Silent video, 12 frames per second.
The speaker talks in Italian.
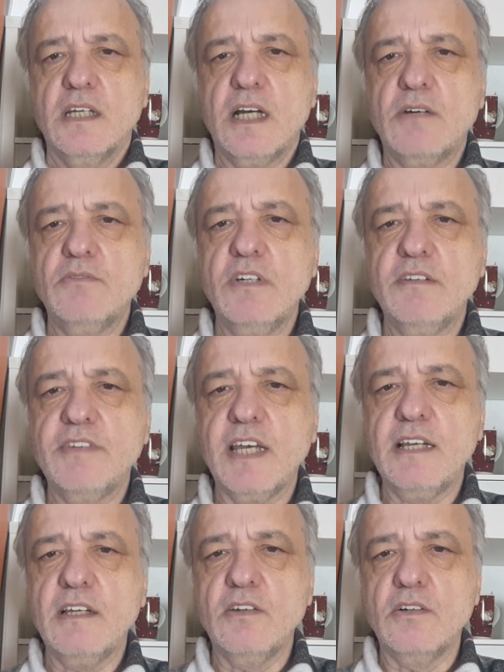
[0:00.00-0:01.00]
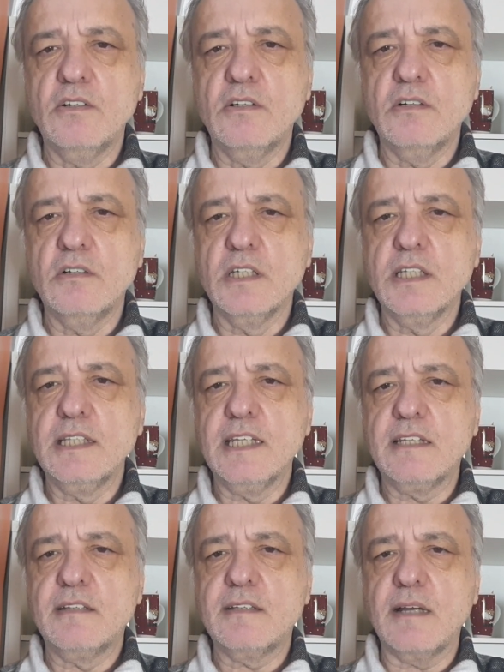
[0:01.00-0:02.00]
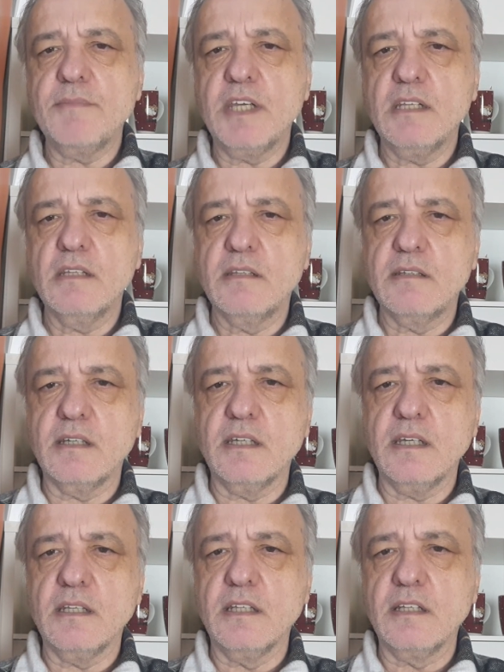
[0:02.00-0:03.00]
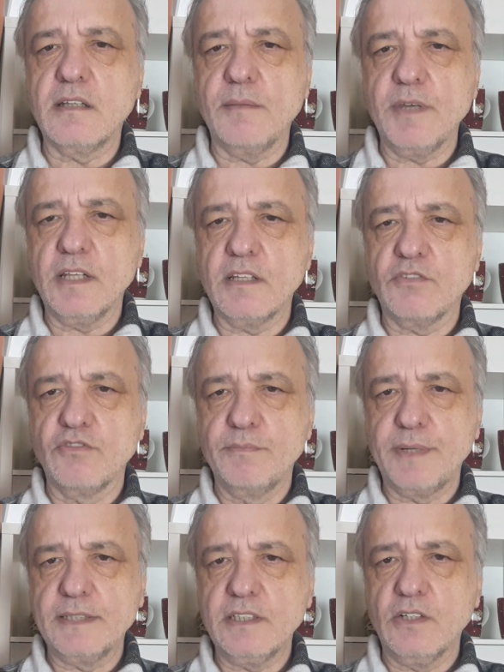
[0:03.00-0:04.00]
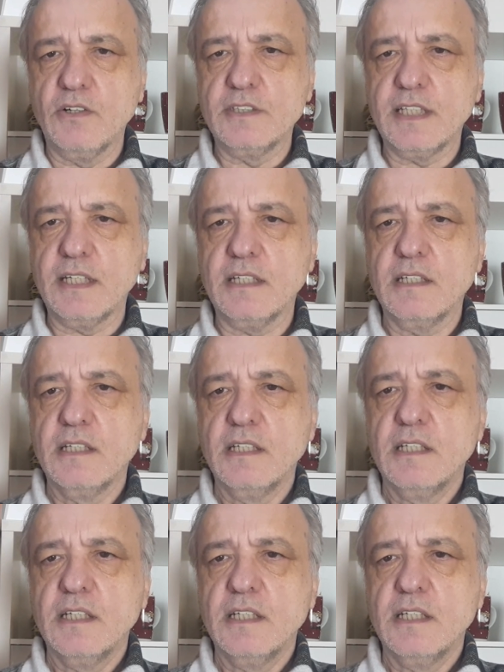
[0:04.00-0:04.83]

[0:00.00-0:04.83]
a un livello nettamente, nettamente superiore